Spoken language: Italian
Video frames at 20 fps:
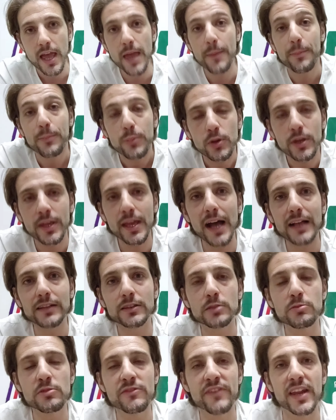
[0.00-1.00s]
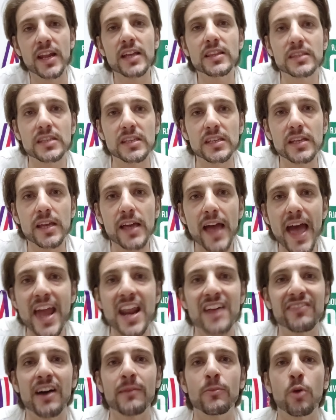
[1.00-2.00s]
E più che altro mi viene a dire,
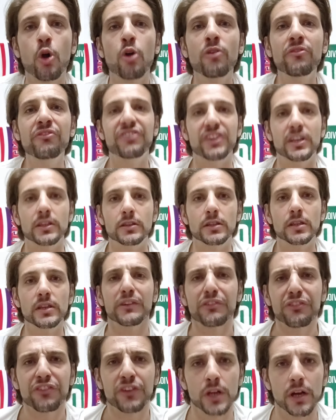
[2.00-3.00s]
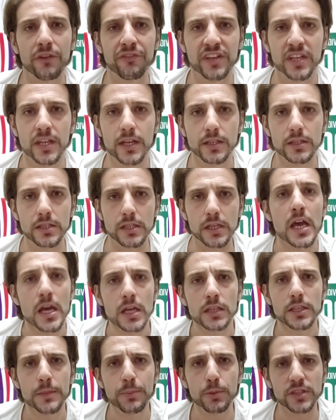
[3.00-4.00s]
eravamo convinti fino a venerdì
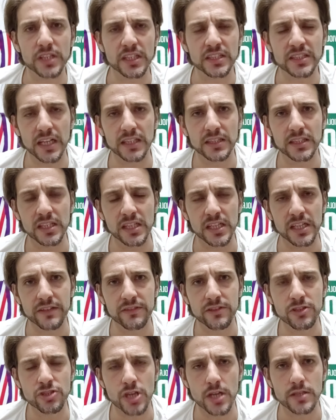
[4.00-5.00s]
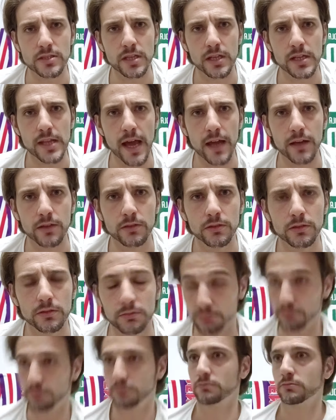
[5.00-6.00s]
di poter trattenere Vincenzo Agnano.
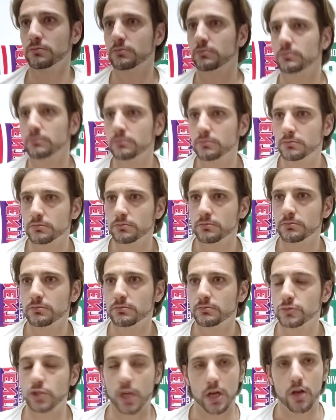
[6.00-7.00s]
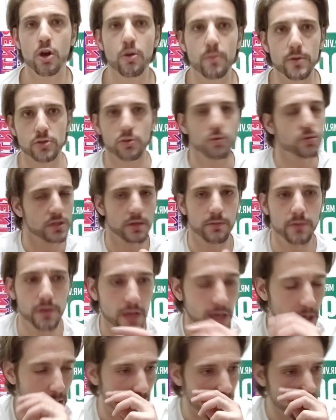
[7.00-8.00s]
Cioè, come,
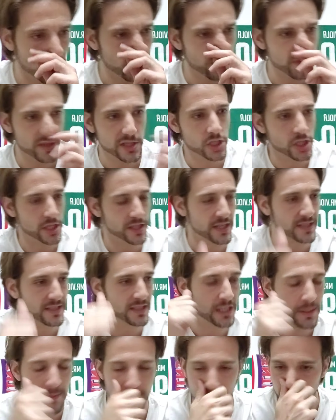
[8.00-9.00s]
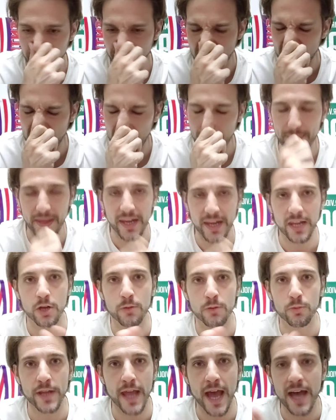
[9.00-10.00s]
scusami? Allora, uno mi dice tre settimane fa, la bella è
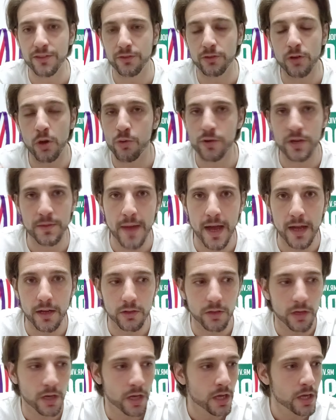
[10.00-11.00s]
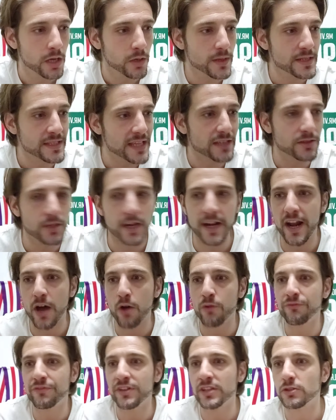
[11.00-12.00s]
comunicata, no, rimango. Quest'altro
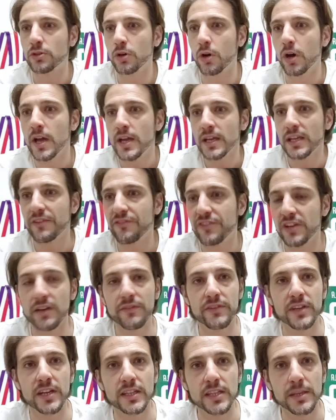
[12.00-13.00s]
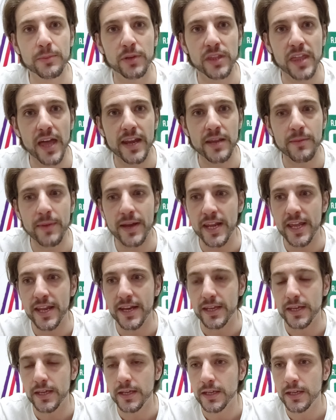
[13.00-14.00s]
era convinto che fino a venerdì poteva
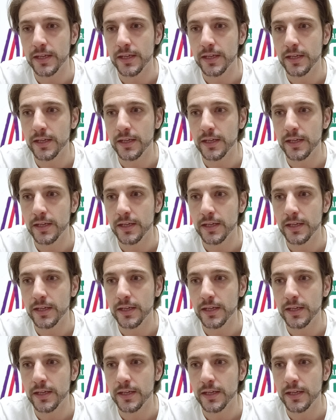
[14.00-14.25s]
rimanere.